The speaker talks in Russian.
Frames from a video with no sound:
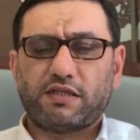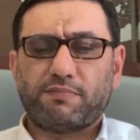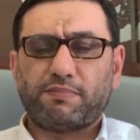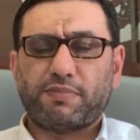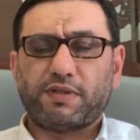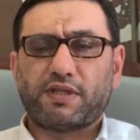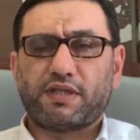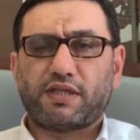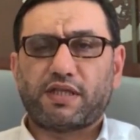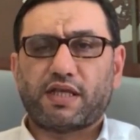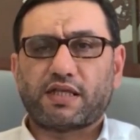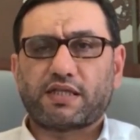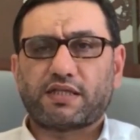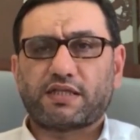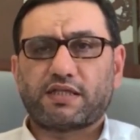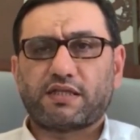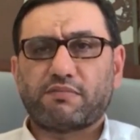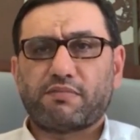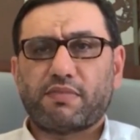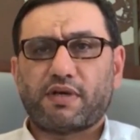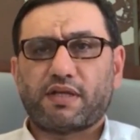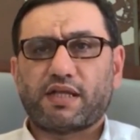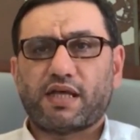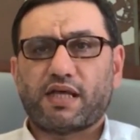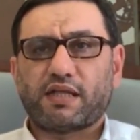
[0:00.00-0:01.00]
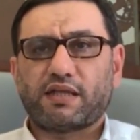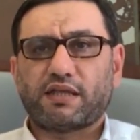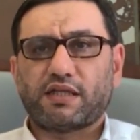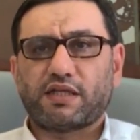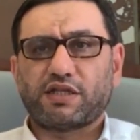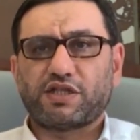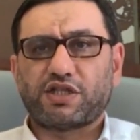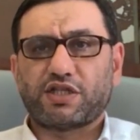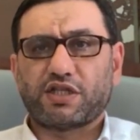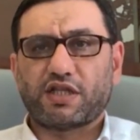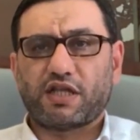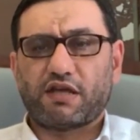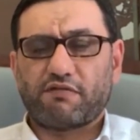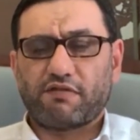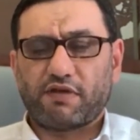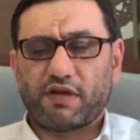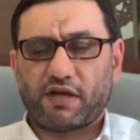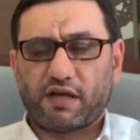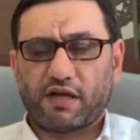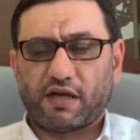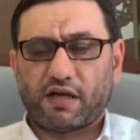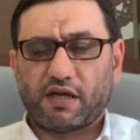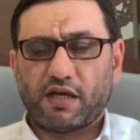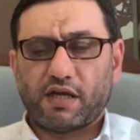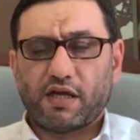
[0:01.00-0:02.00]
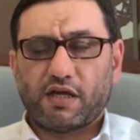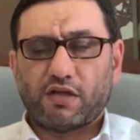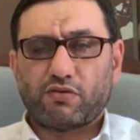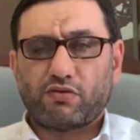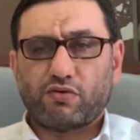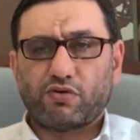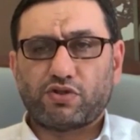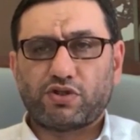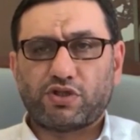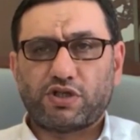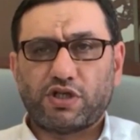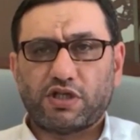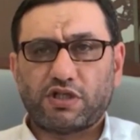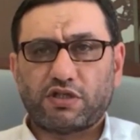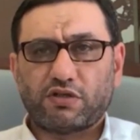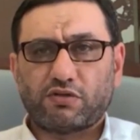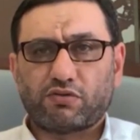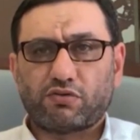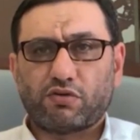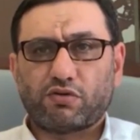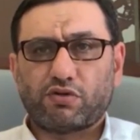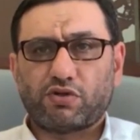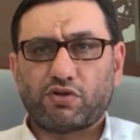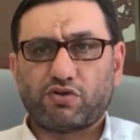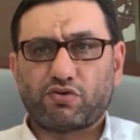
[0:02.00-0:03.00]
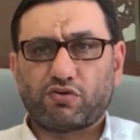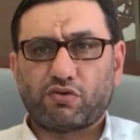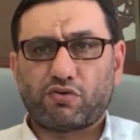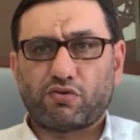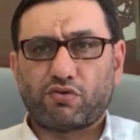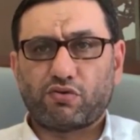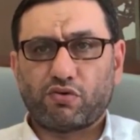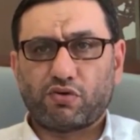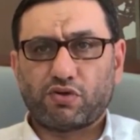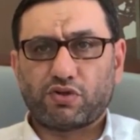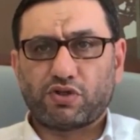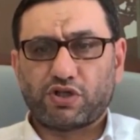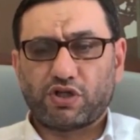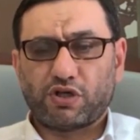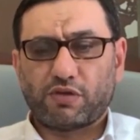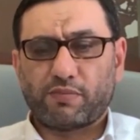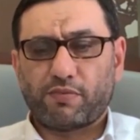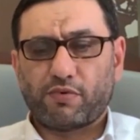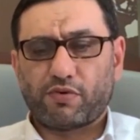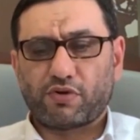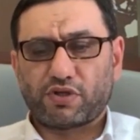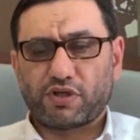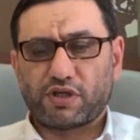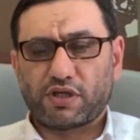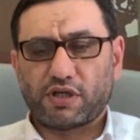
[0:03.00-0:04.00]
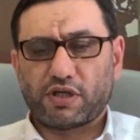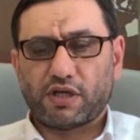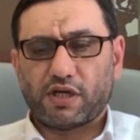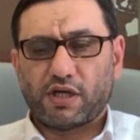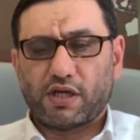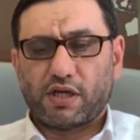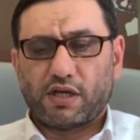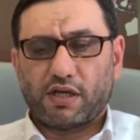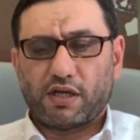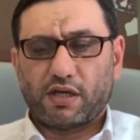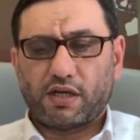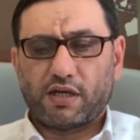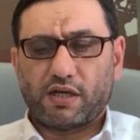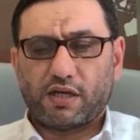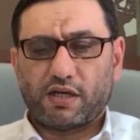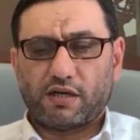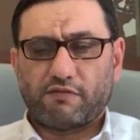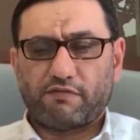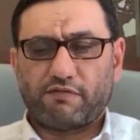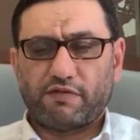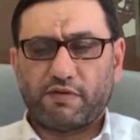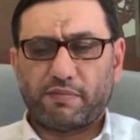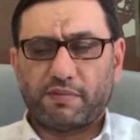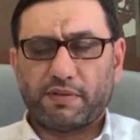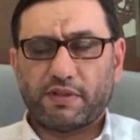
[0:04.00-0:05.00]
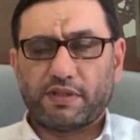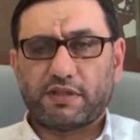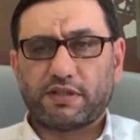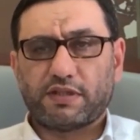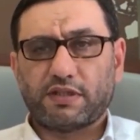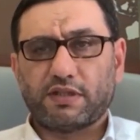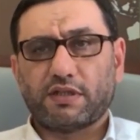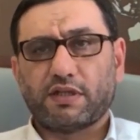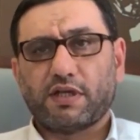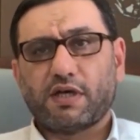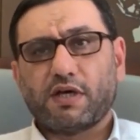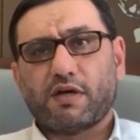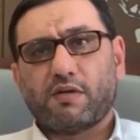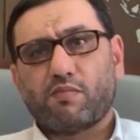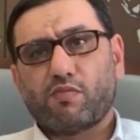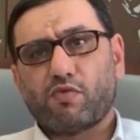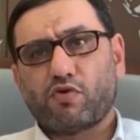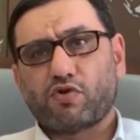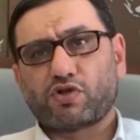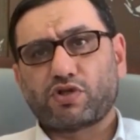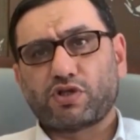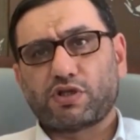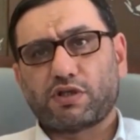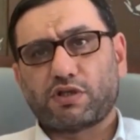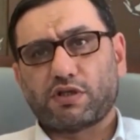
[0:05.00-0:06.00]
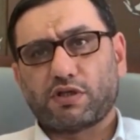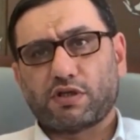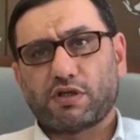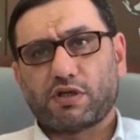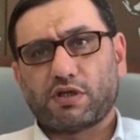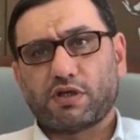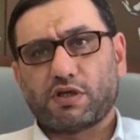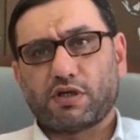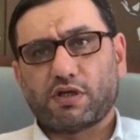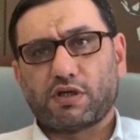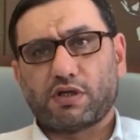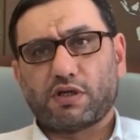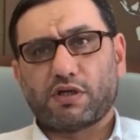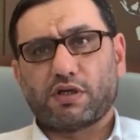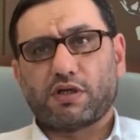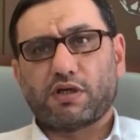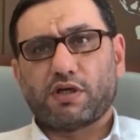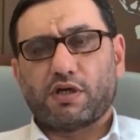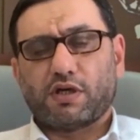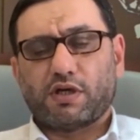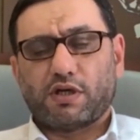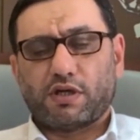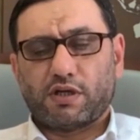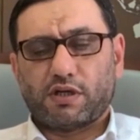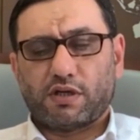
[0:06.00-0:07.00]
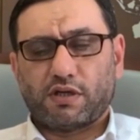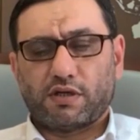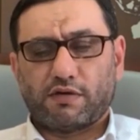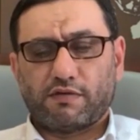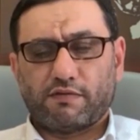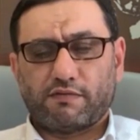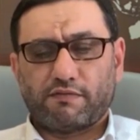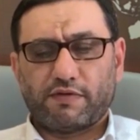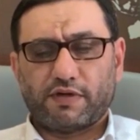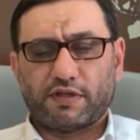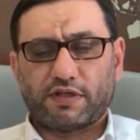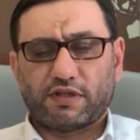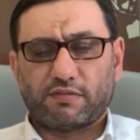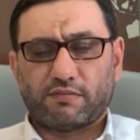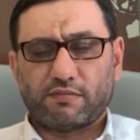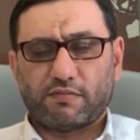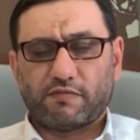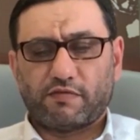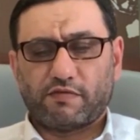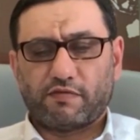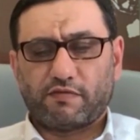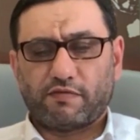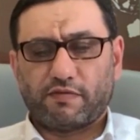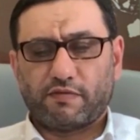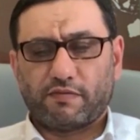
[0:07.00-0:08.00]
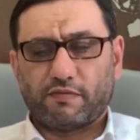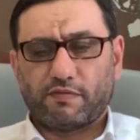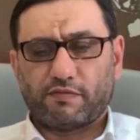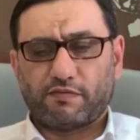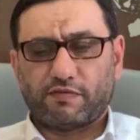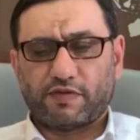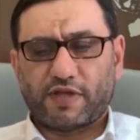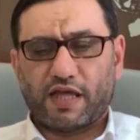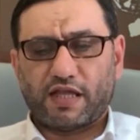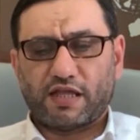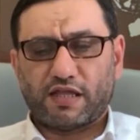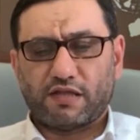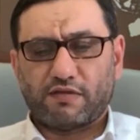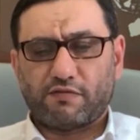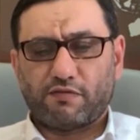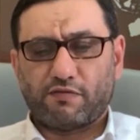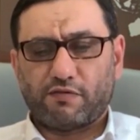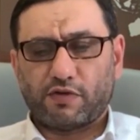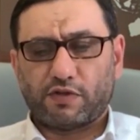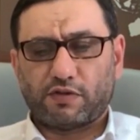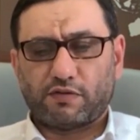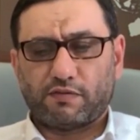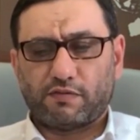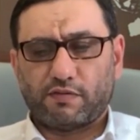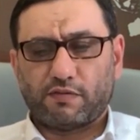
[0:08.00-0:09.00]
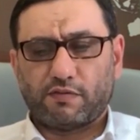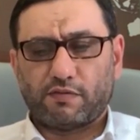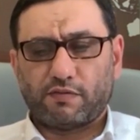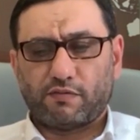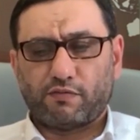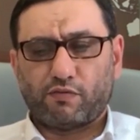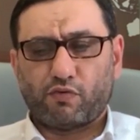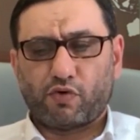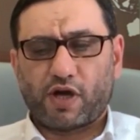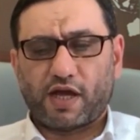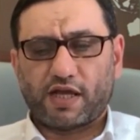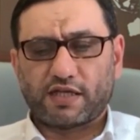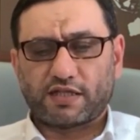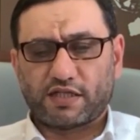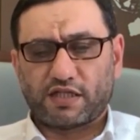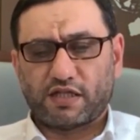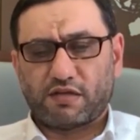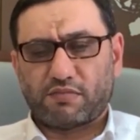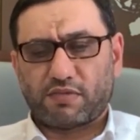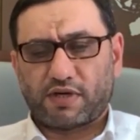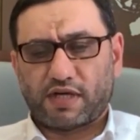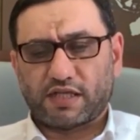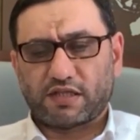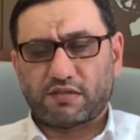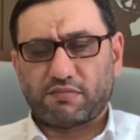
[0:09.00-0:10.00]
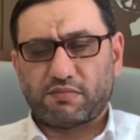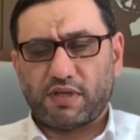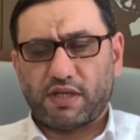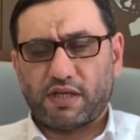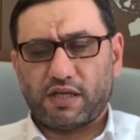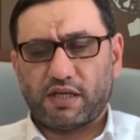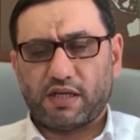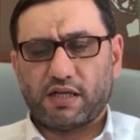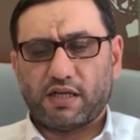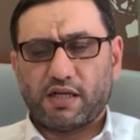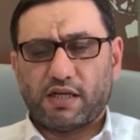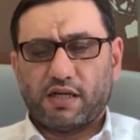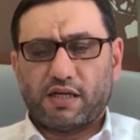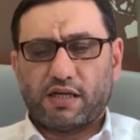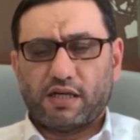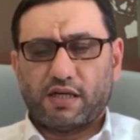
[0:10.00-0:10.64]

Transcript: э, манат на человека. То есть, если кто-то еще до сих пор не э, выплатил, может э, в, этом, в, дан, вот, в указанном размере